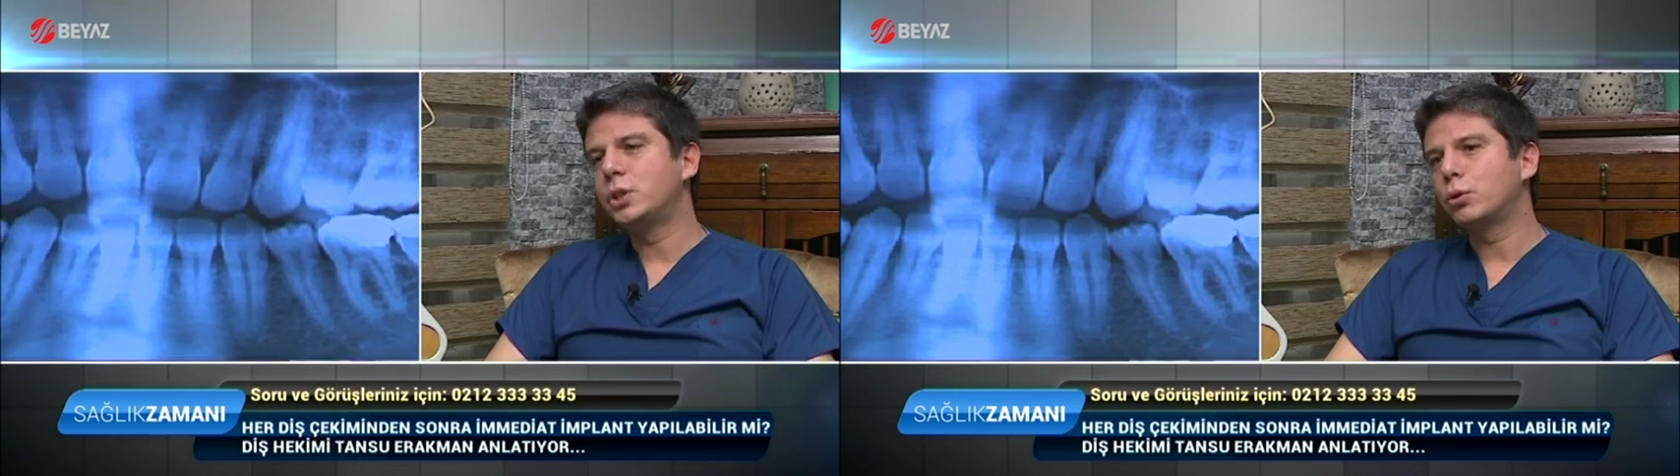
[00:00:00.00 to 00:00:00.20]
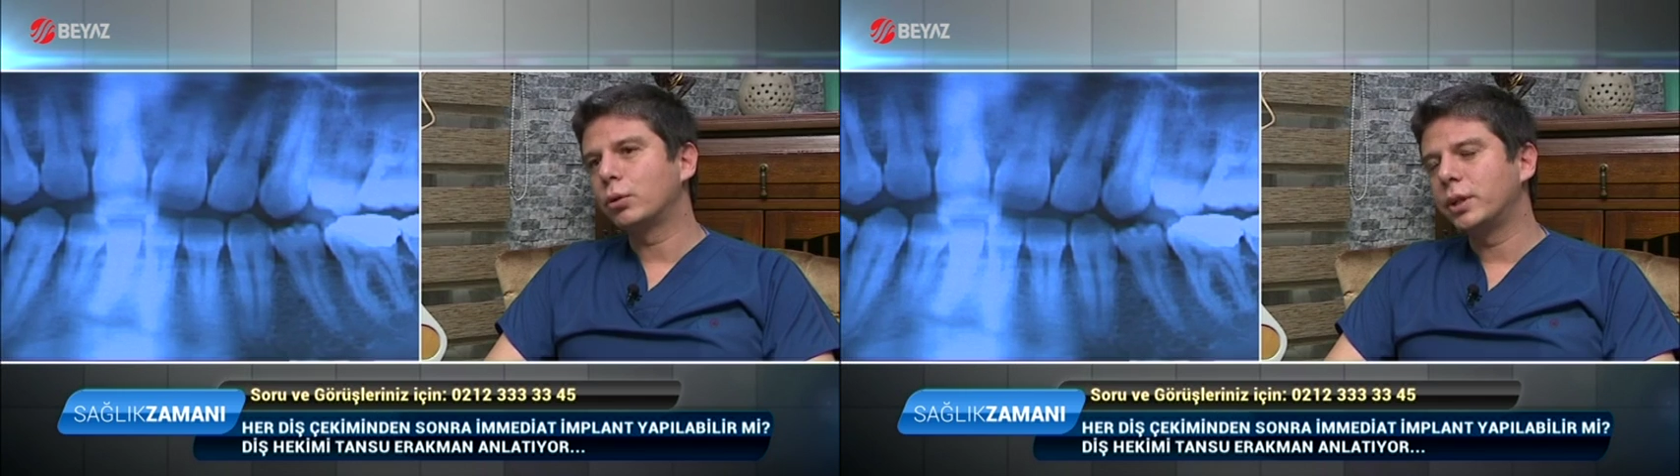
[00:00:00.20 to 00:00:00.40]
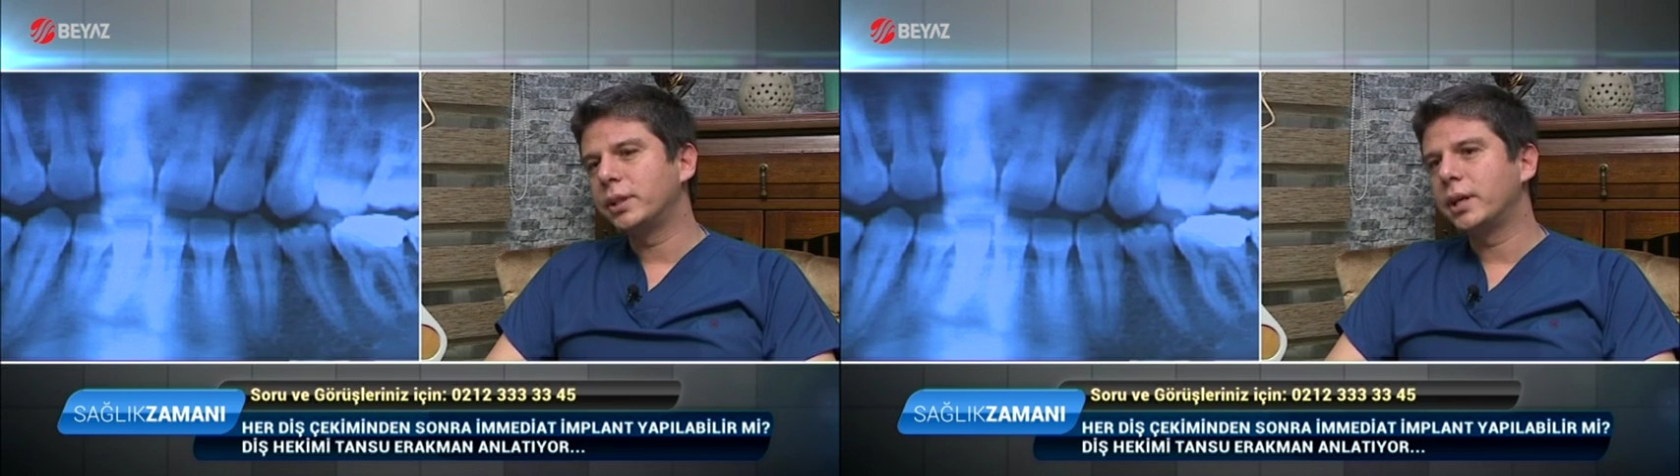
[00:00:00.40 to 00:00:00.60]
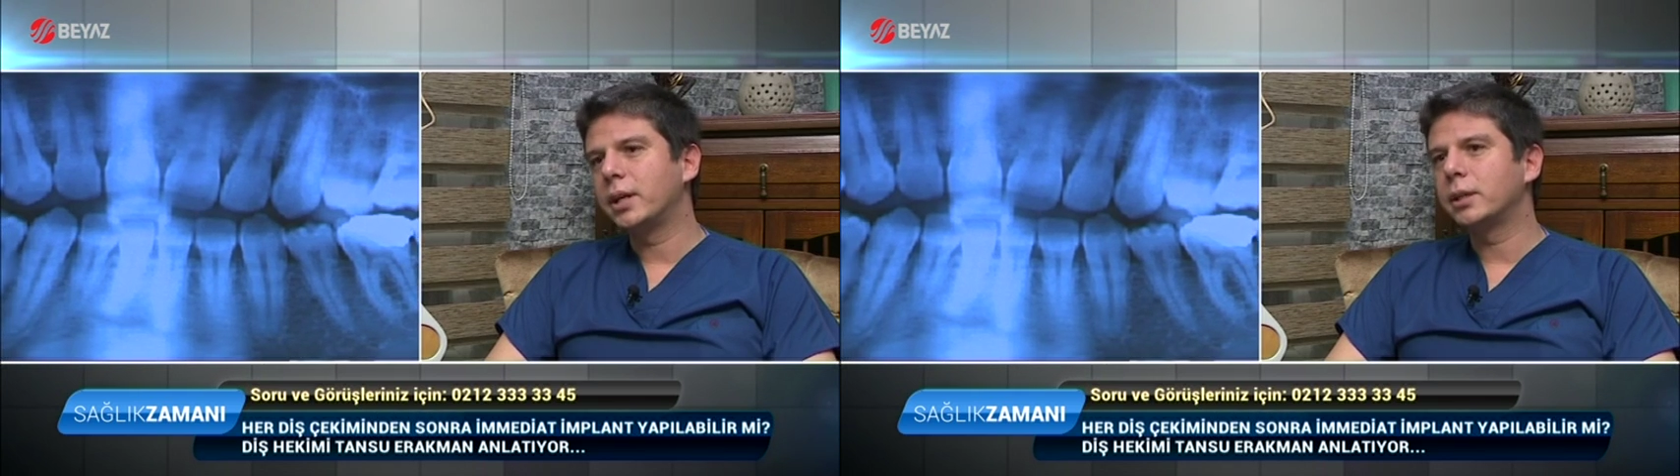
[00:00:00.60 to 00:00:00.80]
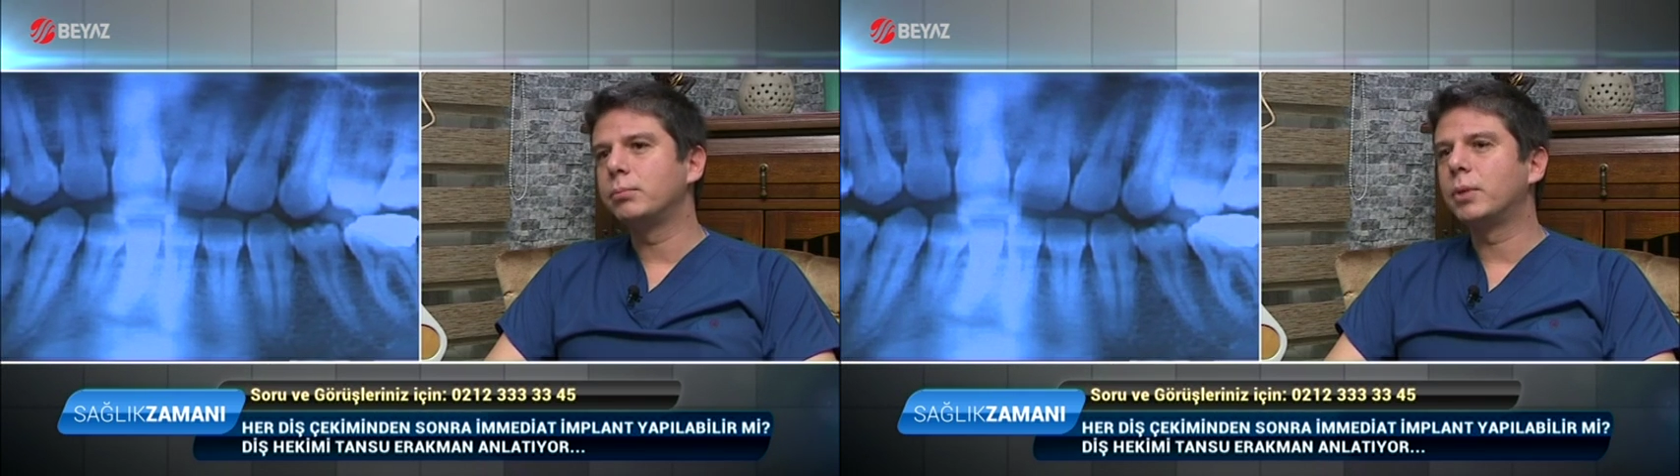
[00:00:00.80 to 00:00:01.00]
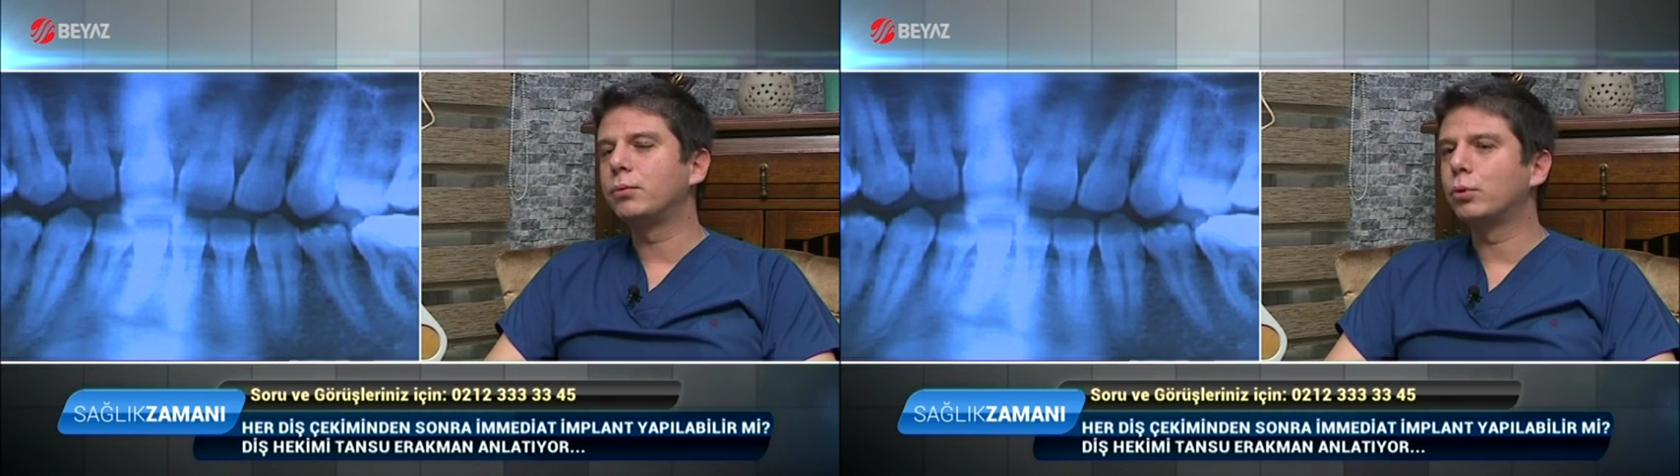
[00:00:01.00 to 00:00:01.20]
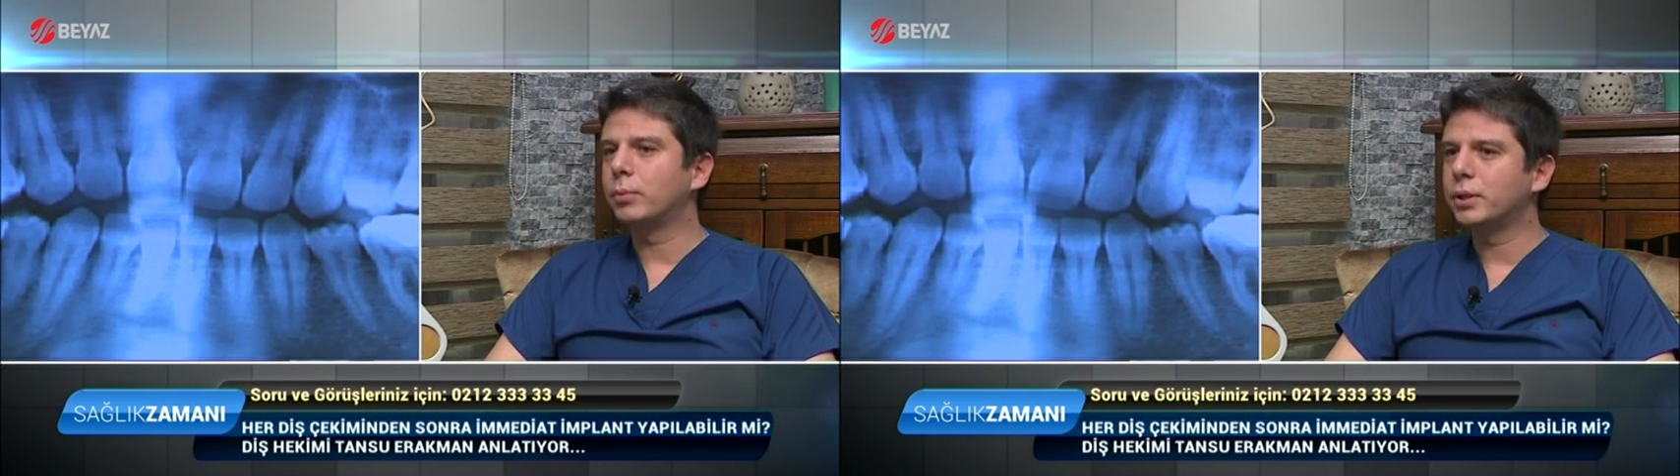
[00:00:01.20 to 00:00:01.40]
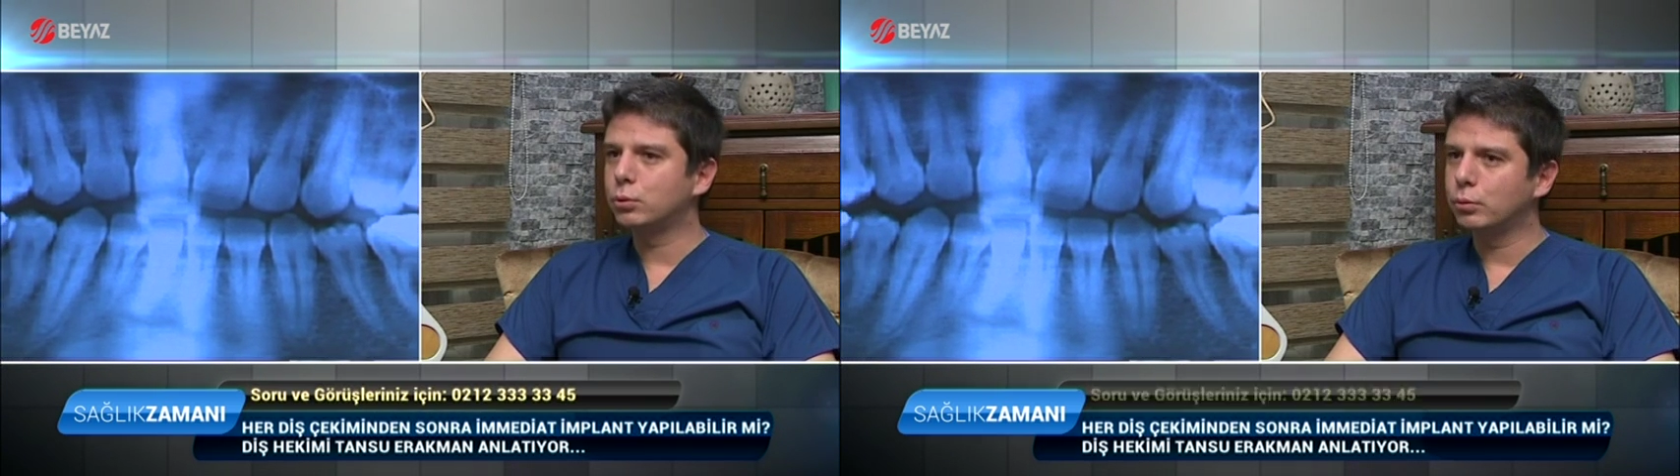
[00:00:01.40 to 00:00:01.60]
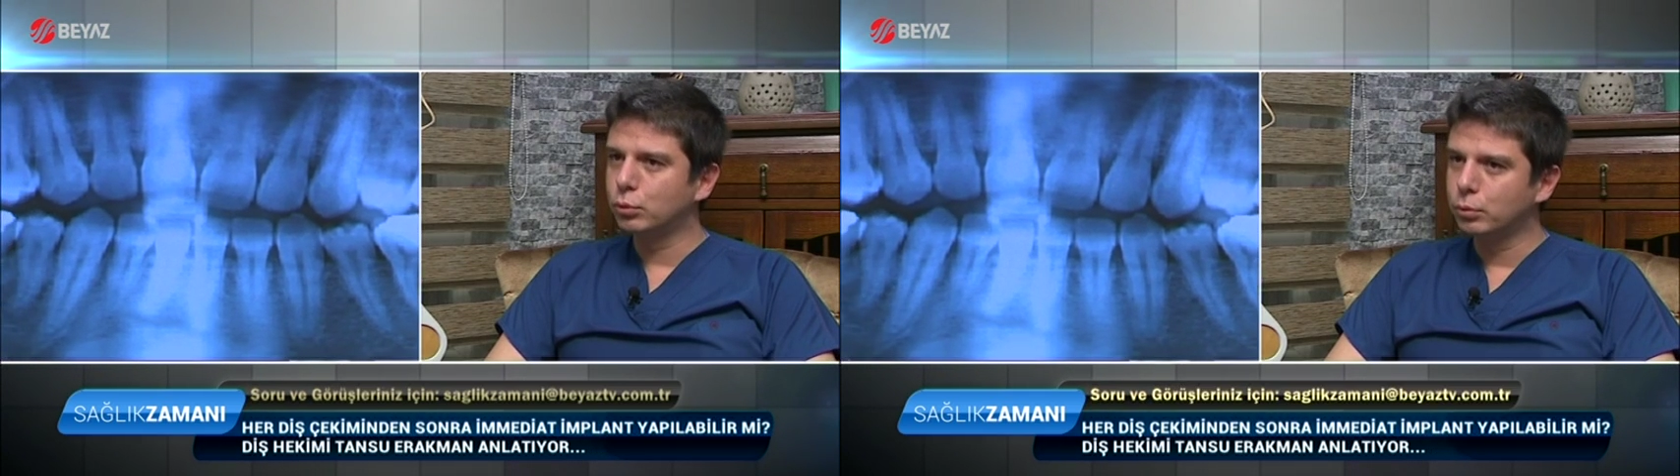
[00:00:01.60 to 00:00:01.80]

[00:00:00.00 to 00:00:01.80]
diş köklerinde herhangi bir malformasyon